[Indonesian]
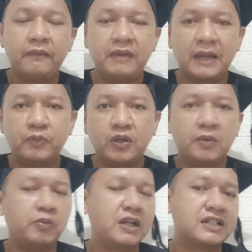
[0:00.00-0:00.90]
Biarpun
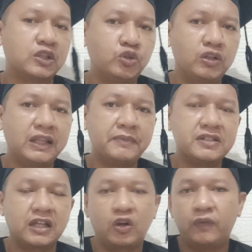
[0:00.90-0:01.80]
kebobolan satu gol,
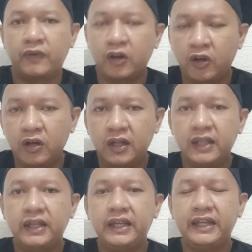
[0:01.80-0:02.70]
tapi secara overall
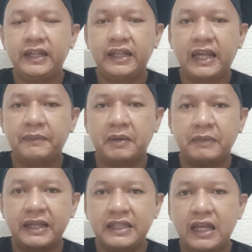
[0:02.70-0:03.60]
ini gaya
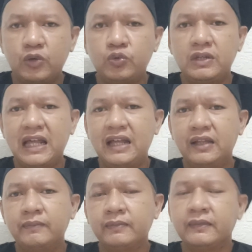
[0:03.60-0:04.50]
bermainnya udah